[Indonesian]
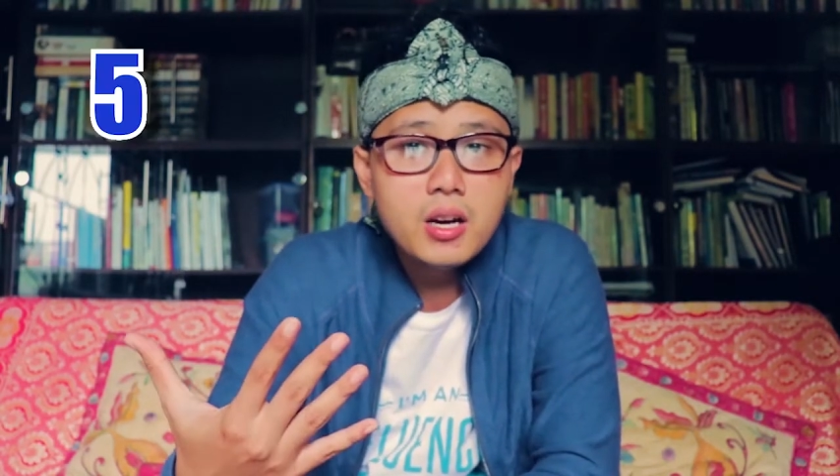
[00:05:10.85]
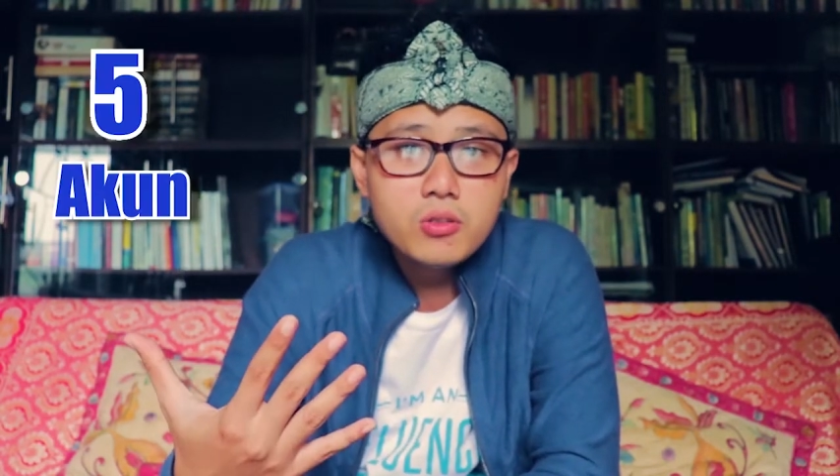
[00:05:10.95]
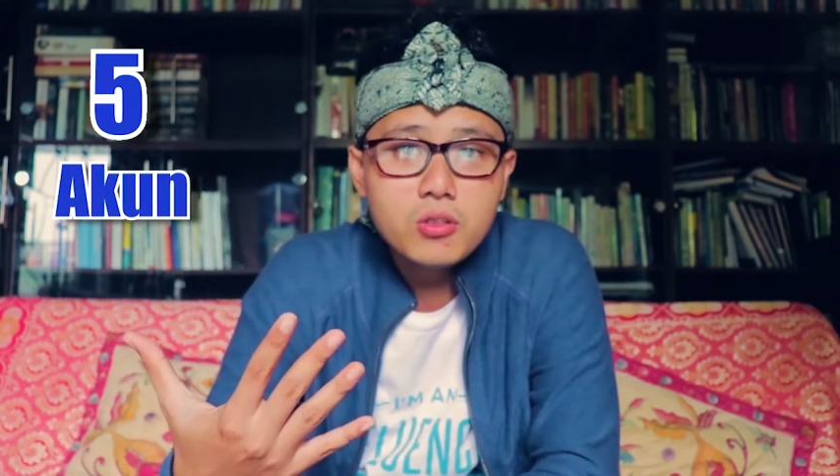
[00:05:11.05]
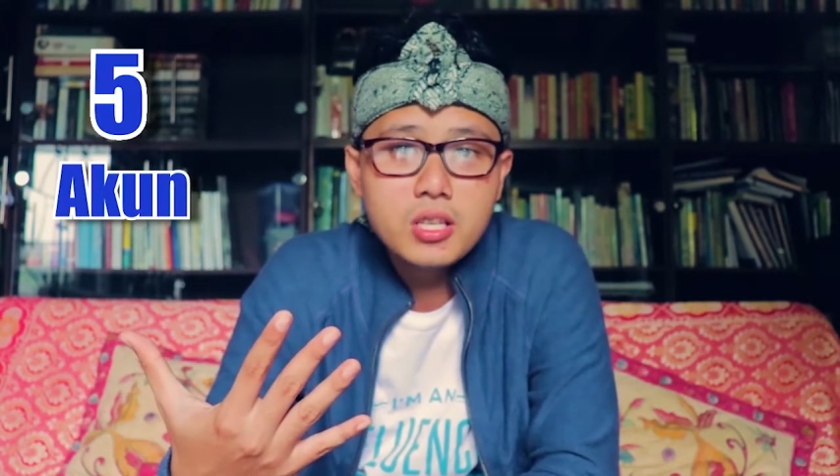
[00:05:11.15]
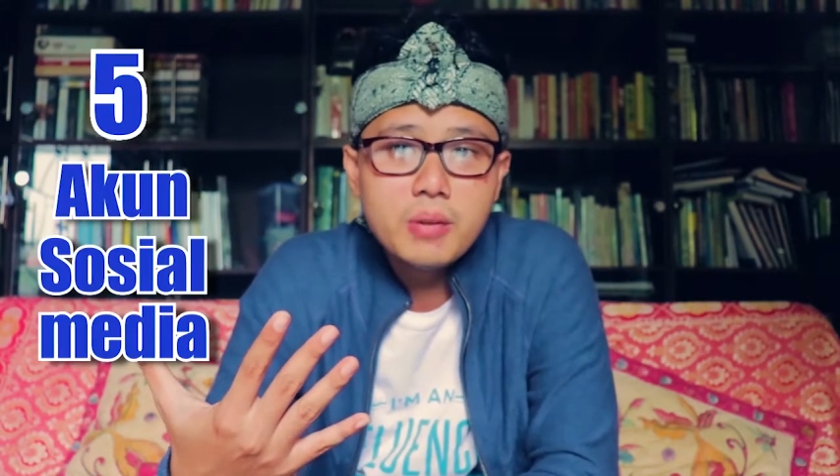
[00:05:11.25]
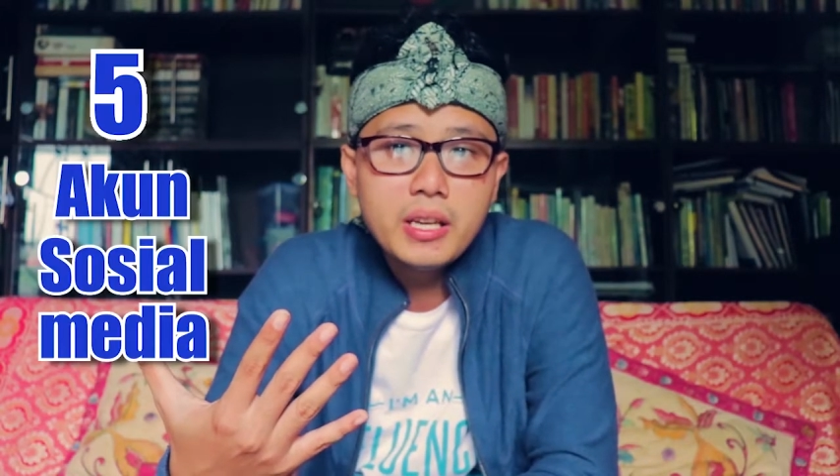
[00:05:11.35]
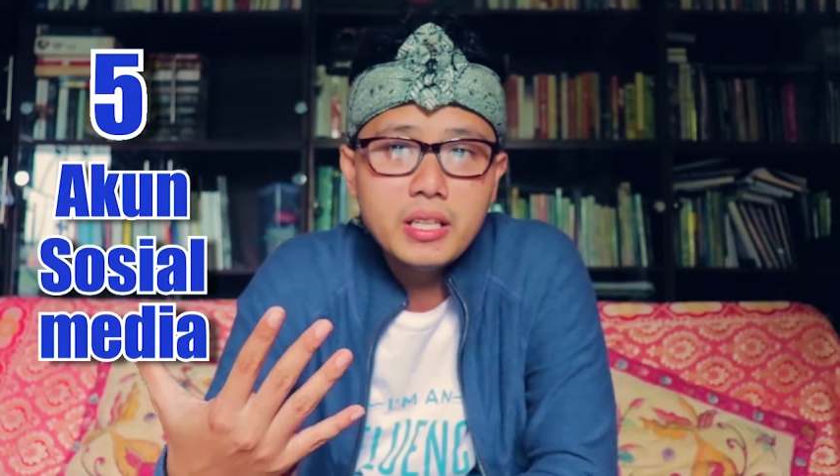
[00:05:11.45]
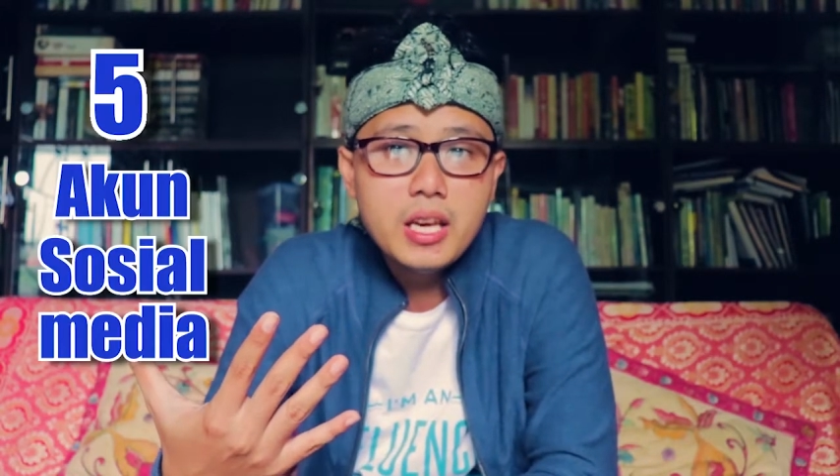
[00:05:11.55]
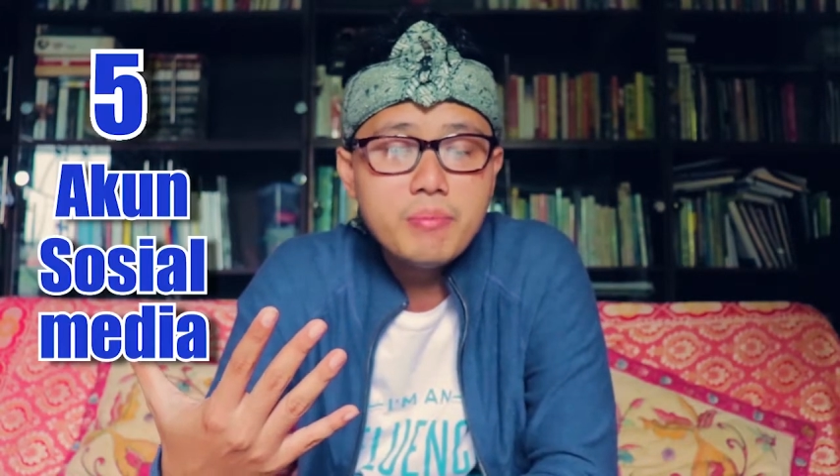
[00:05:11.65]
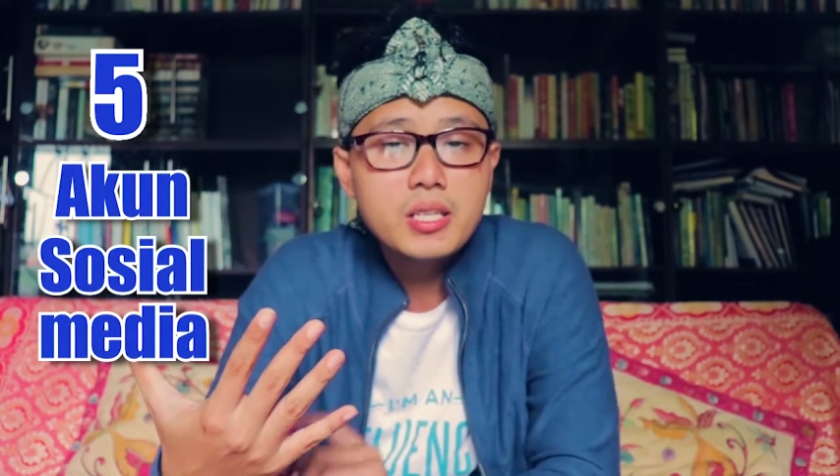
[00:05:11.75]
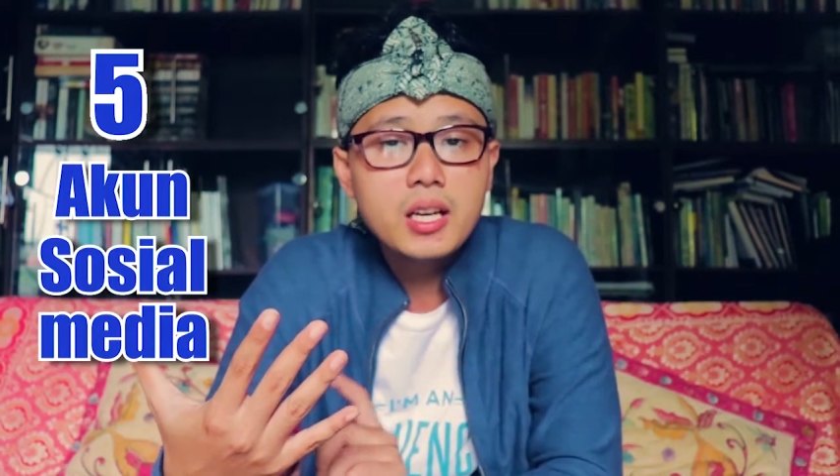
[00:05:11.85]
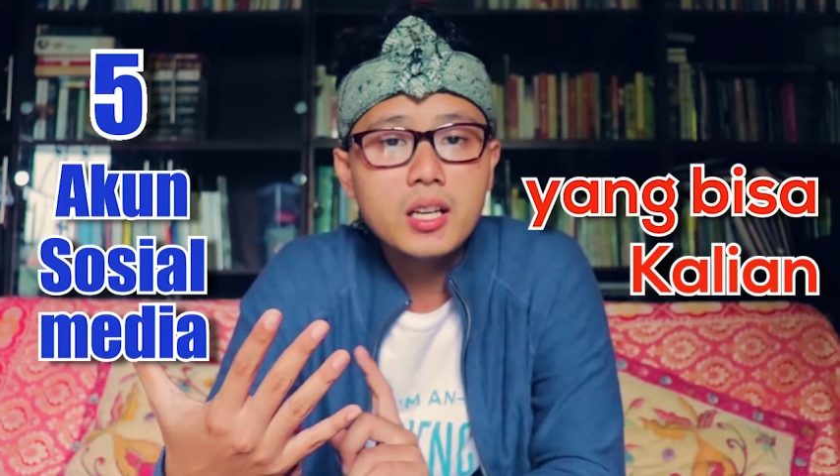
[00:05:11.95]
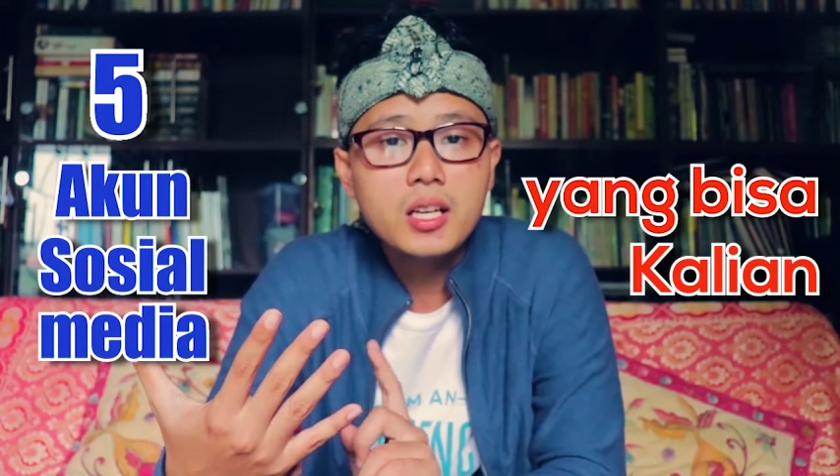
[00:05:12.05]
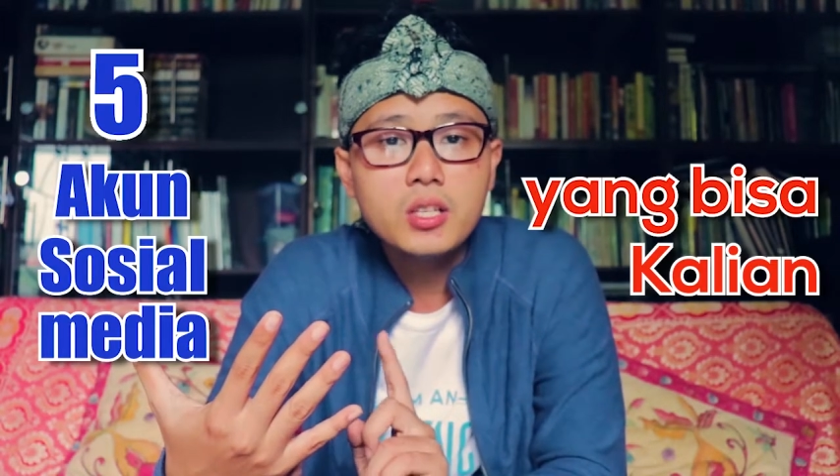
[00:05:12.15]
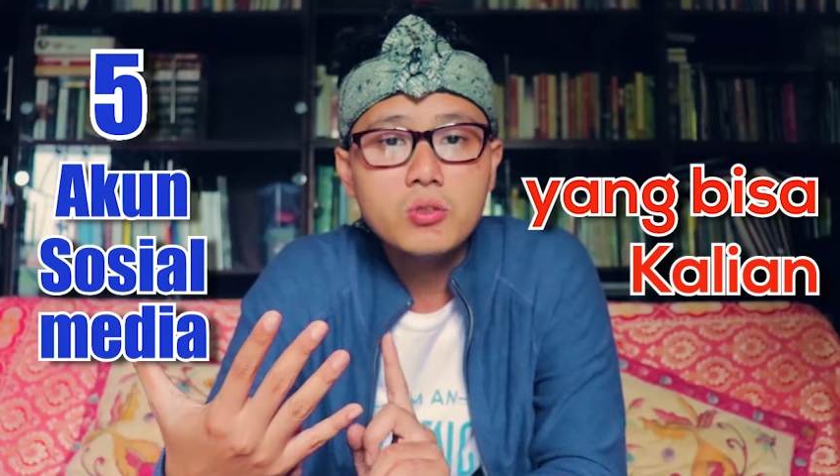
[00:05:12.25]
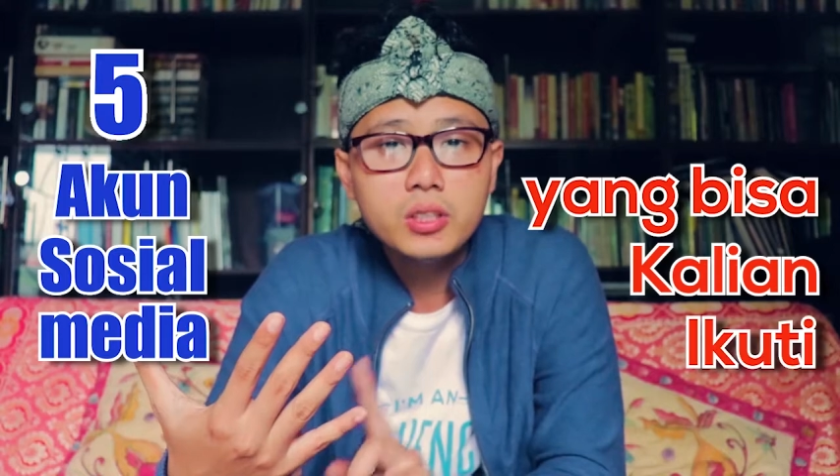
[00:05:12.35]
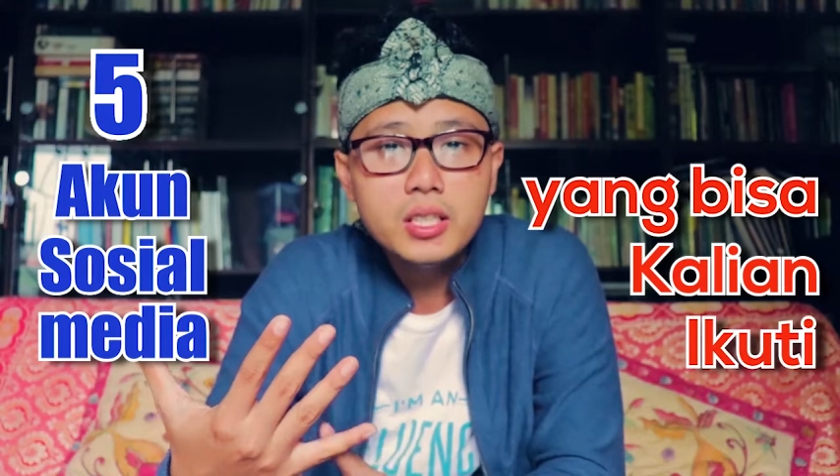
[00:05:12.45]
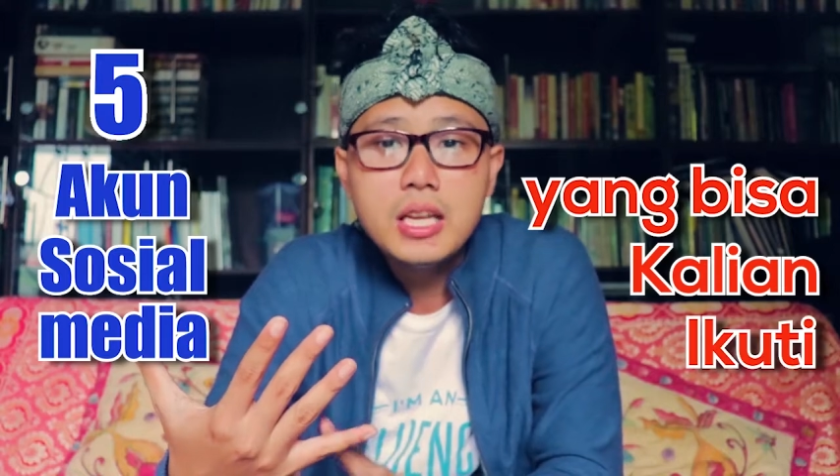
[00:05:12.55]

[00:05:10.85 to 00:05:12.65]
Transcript: akun sosial media yang bisa kalian ikuti